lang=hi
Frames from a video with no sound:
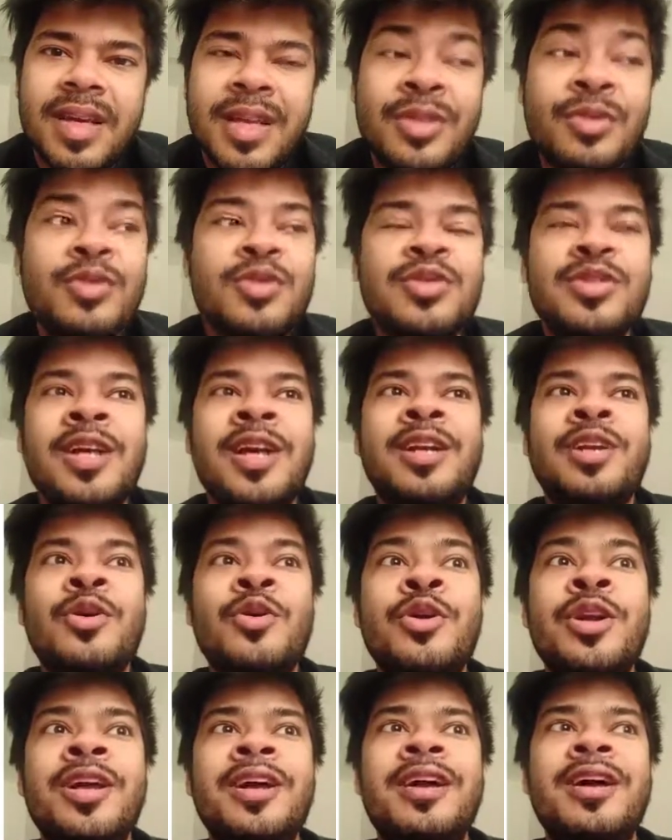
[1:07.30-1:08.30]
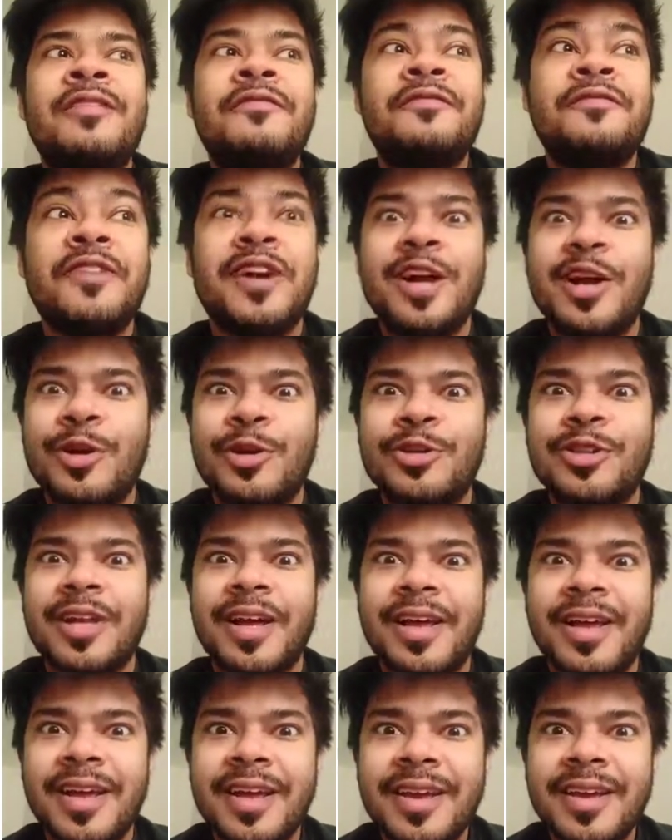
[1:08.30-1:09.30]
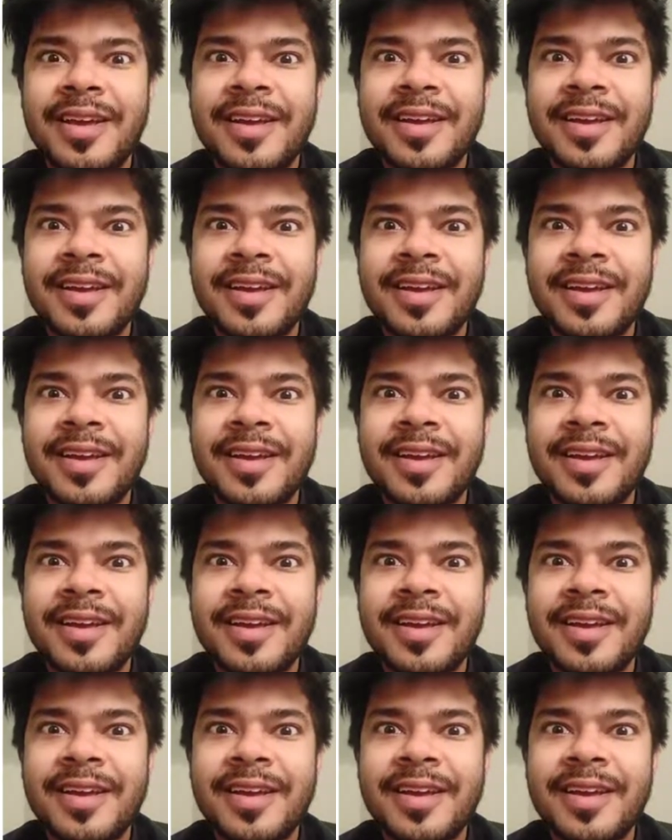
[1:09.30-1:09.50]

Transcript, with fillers: हिंदुस्तानी होने का फकर होता है